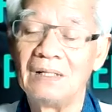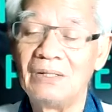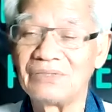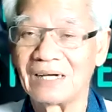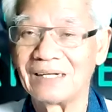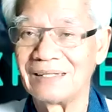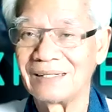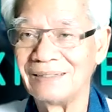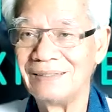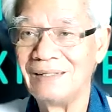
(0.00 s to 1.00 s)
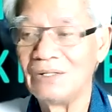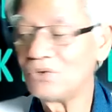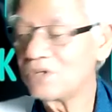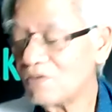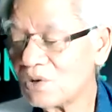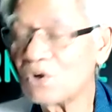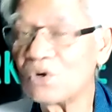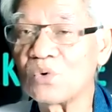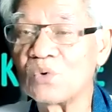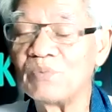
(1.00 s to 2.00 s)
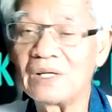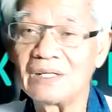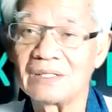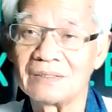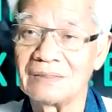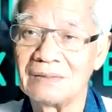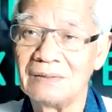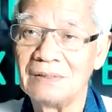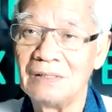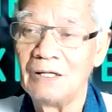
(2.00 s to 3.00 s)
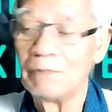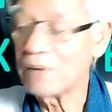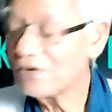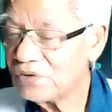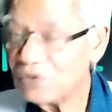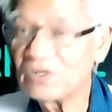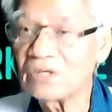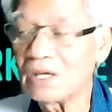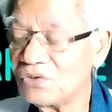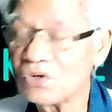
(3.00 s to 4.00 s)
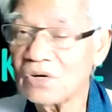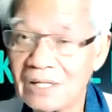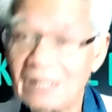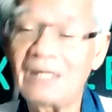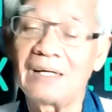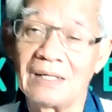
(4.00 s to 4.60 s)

รู้จังรู้จักว่าโดนรุมไหมเนี่ยปลาซิวจะกินจระเข้